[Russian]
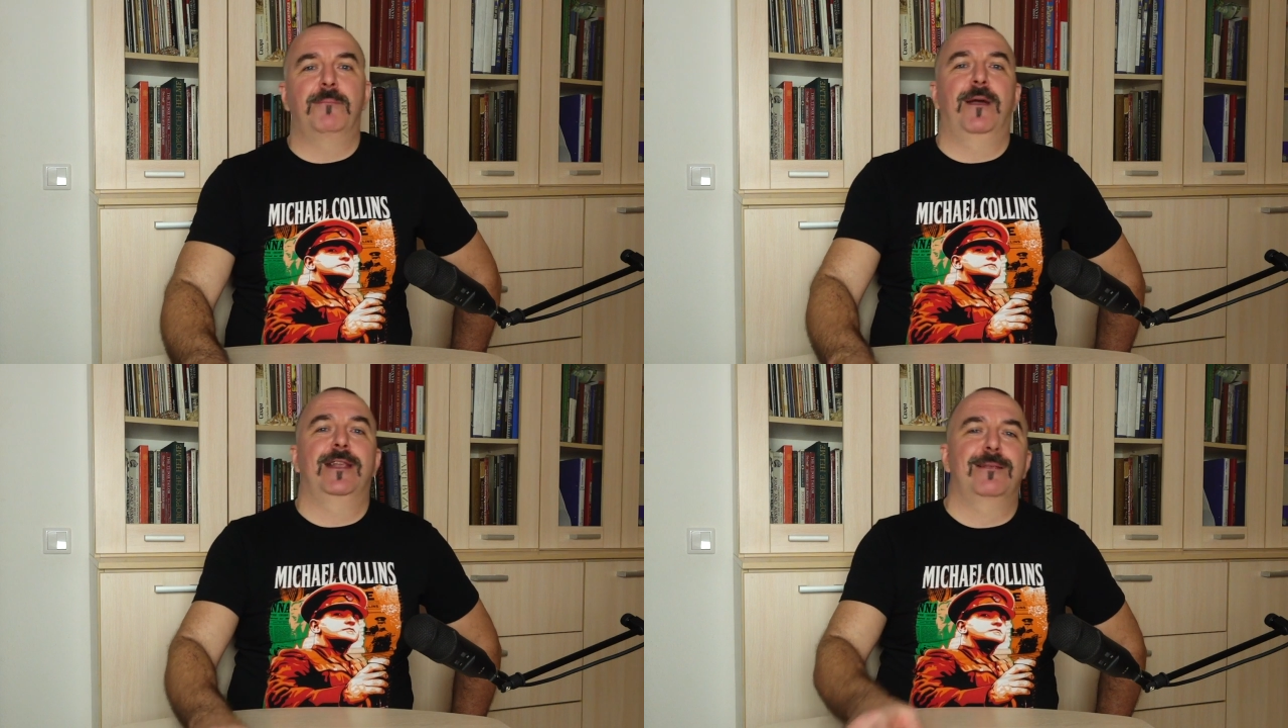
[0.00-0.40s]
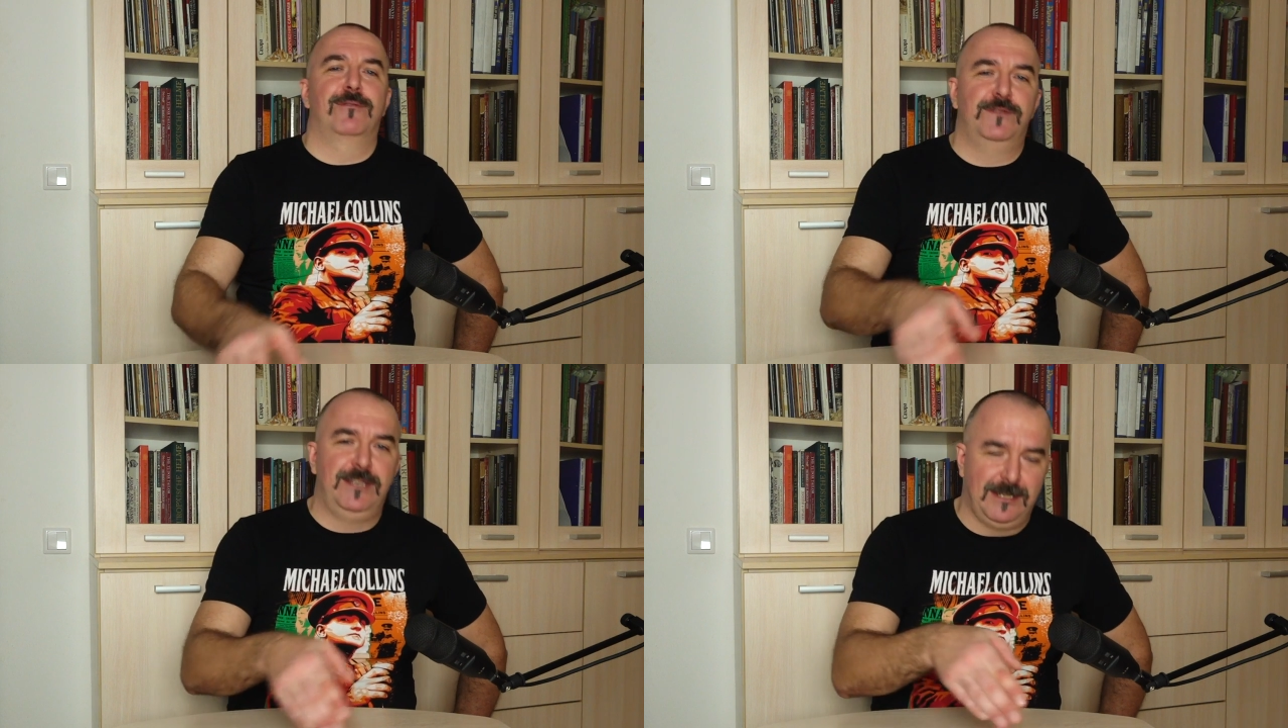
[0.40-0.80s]

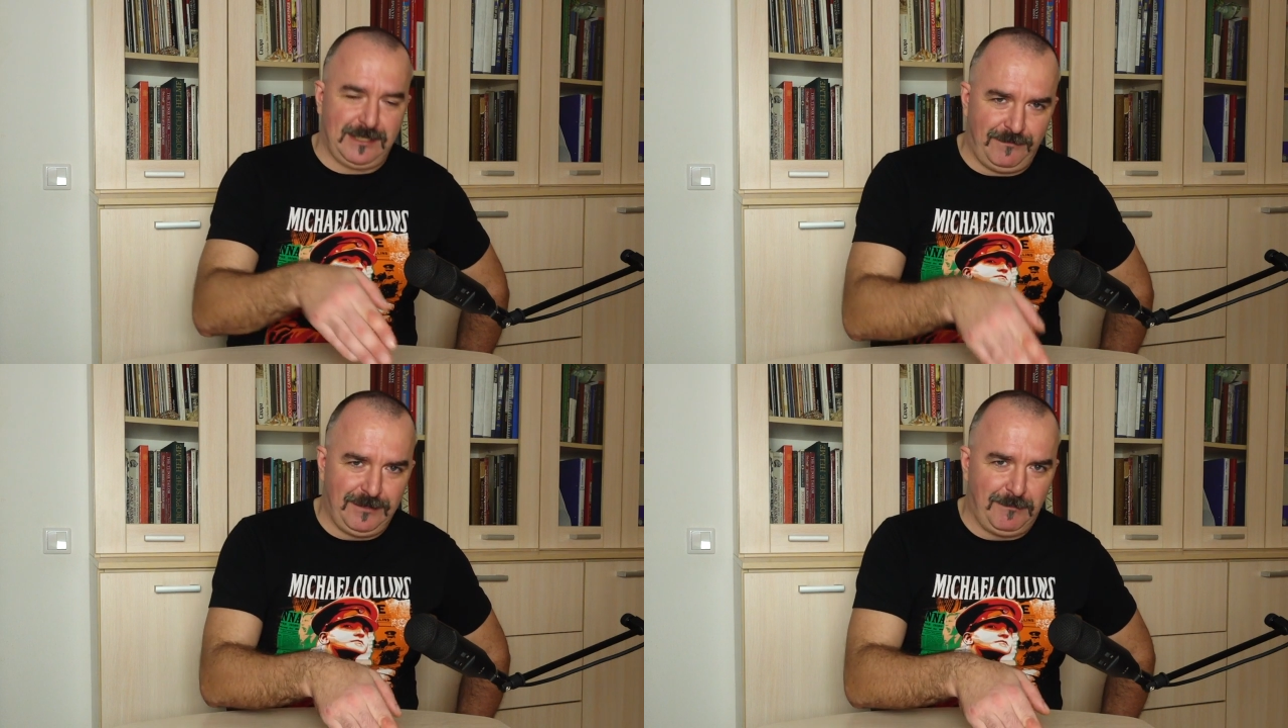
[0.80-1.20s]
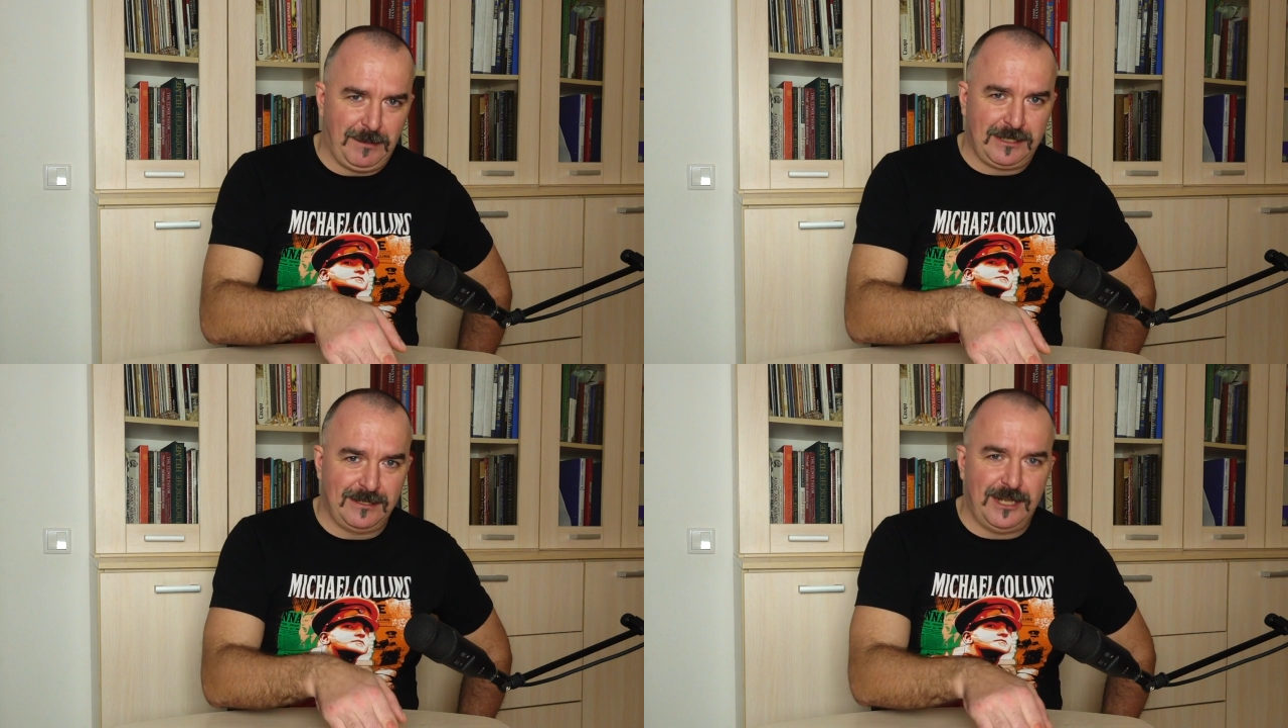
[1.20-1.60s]
поэтому все основные
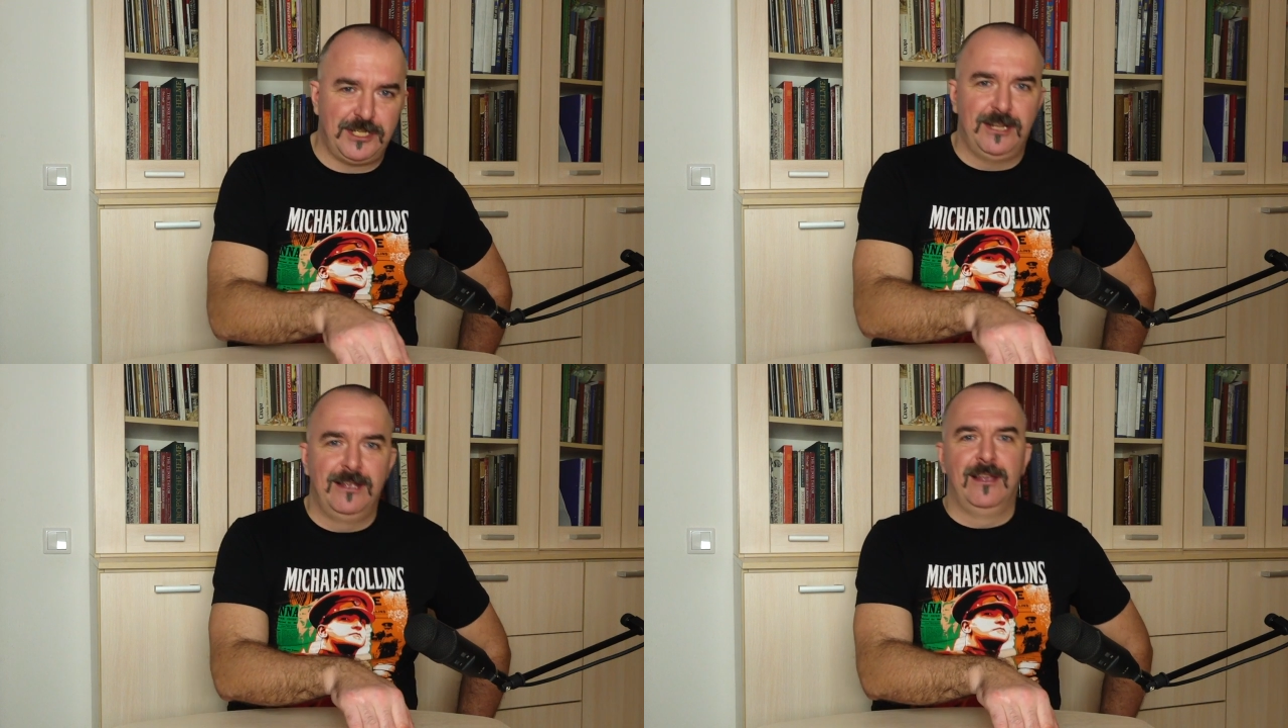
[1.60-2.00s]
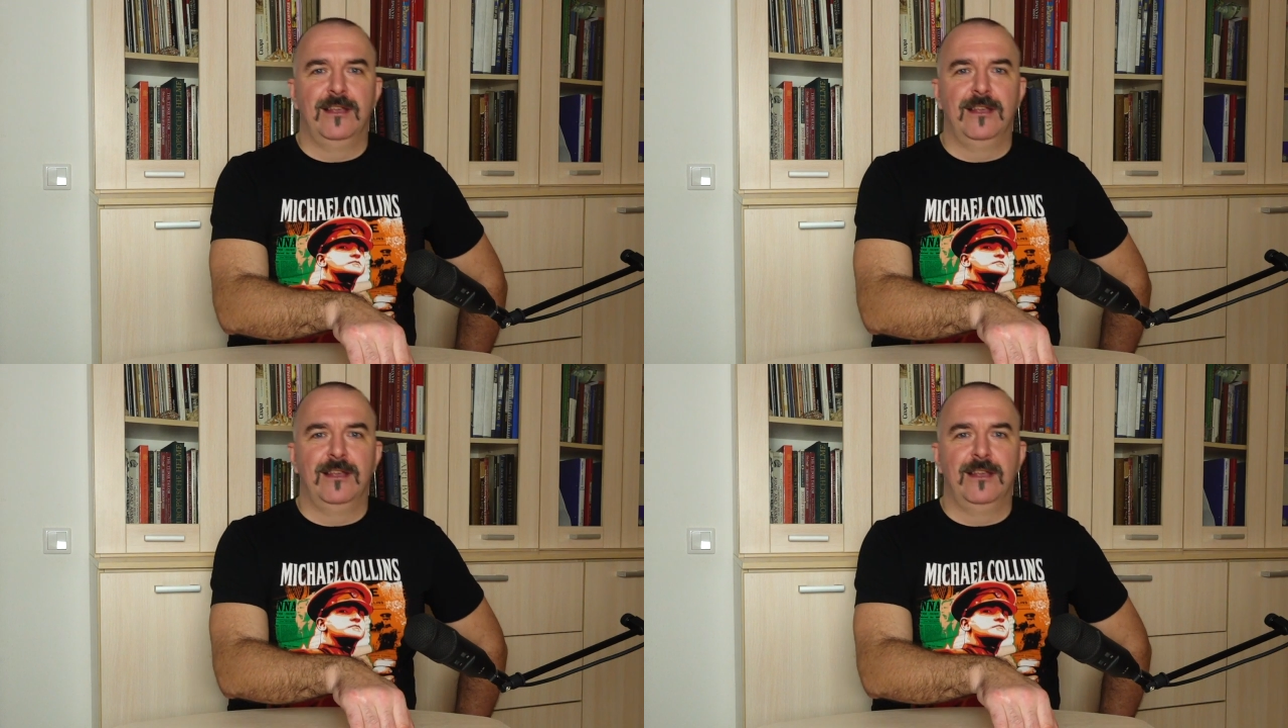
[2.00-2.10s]
персонажи,